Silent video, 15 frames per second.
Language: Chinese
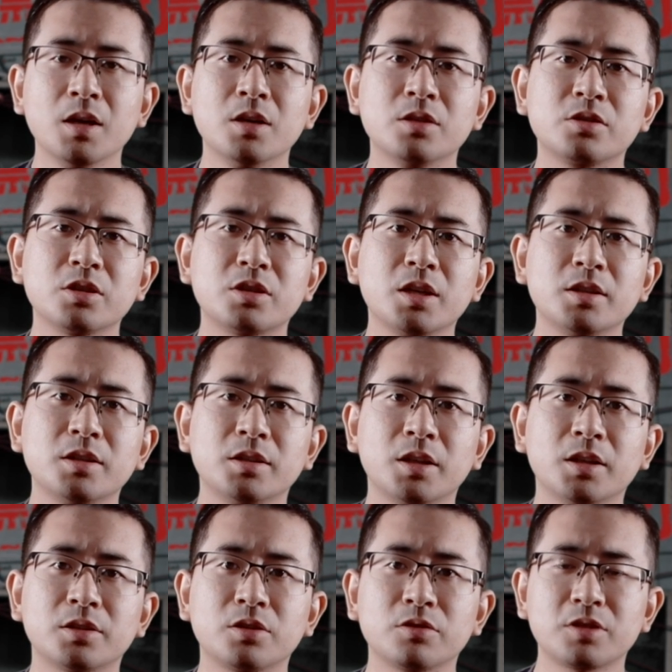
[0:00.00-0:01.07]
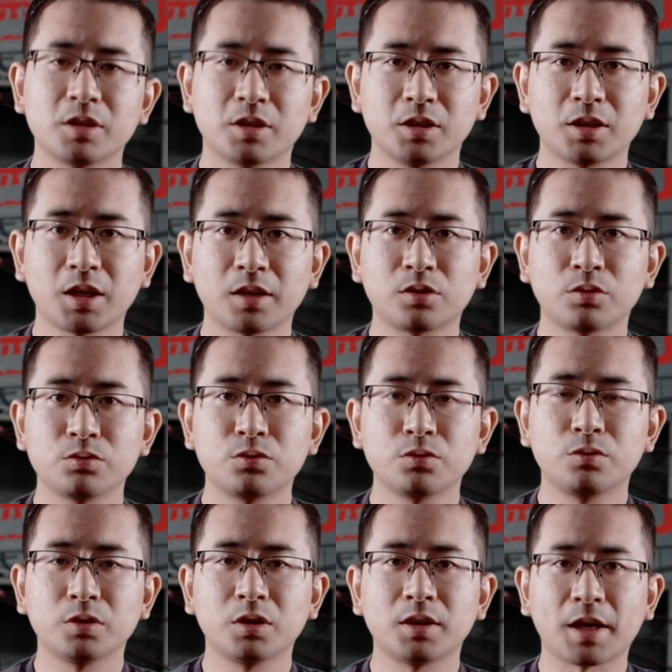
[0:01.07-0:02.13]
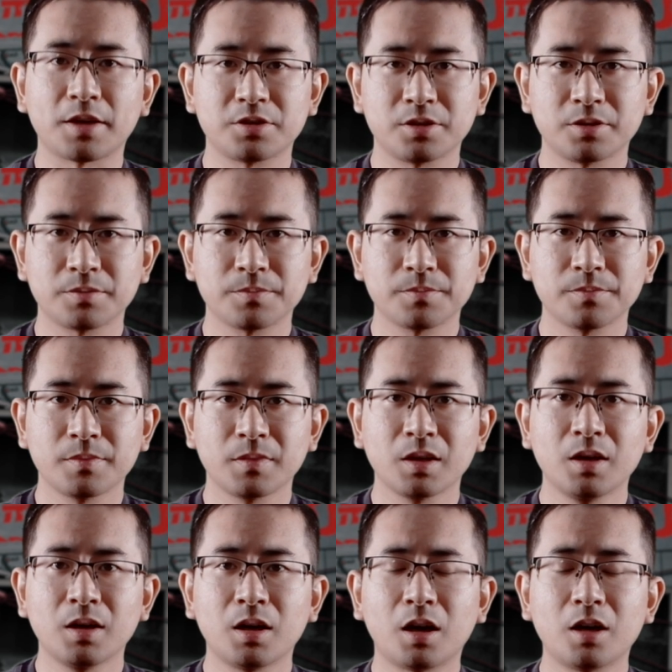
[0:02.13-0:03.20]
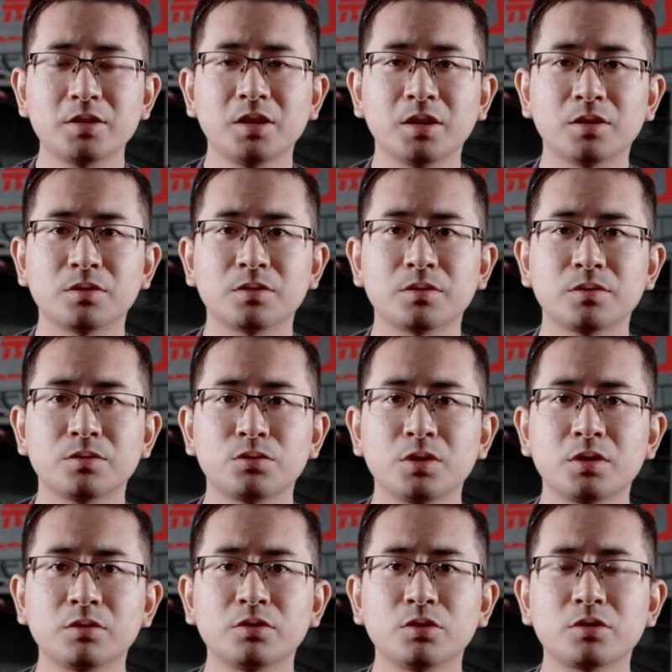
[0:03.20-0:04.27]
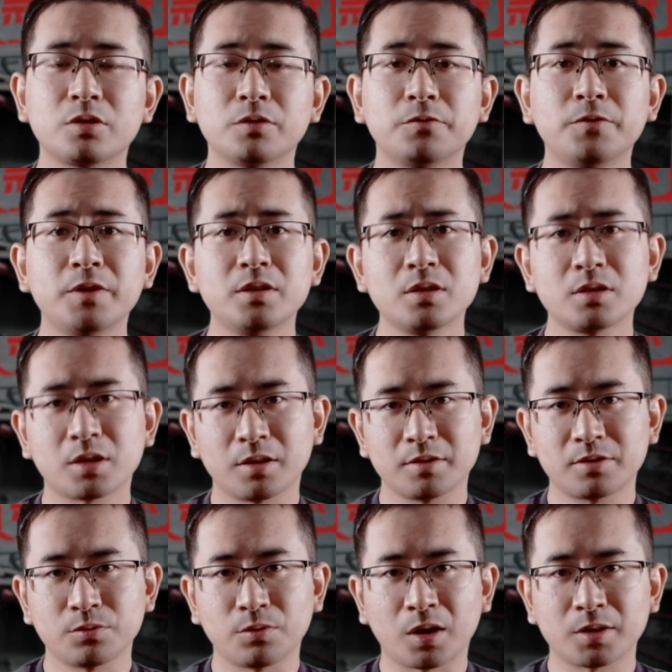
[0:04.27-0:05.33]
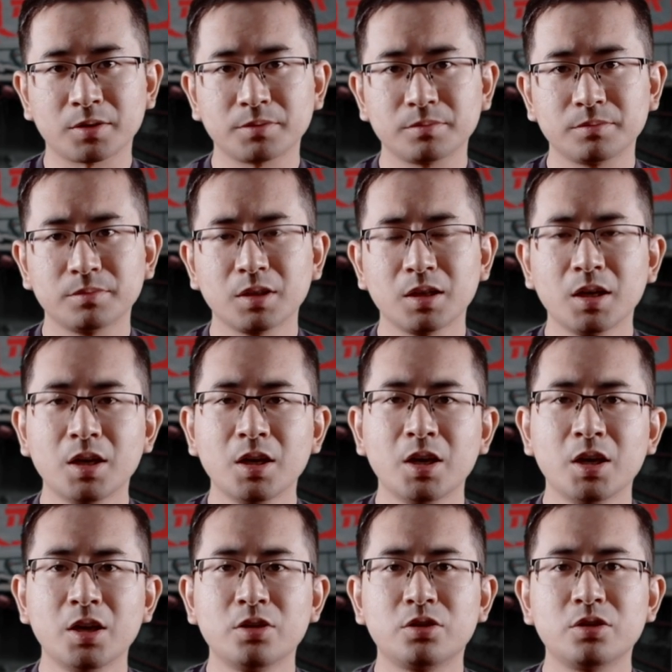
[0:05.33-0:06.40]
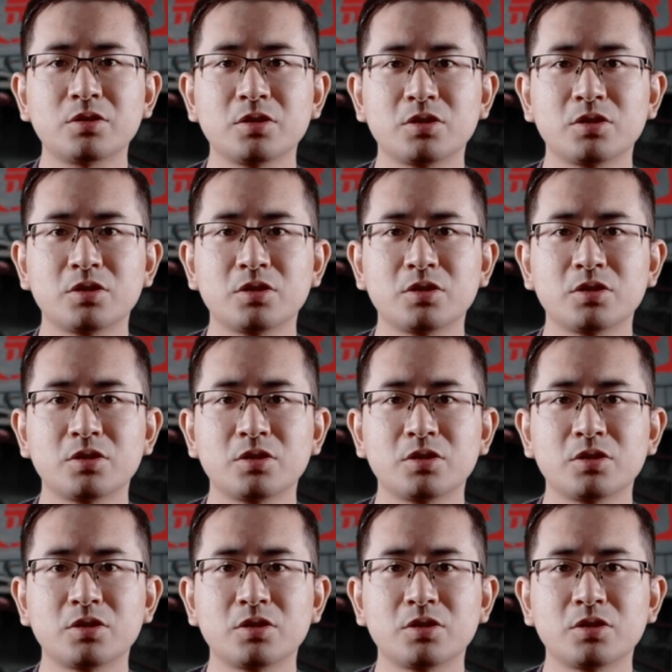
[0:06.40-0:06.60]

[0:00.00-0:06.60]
这些人呢都是和她同居过的男性，而且最终都是非正常死亡。即使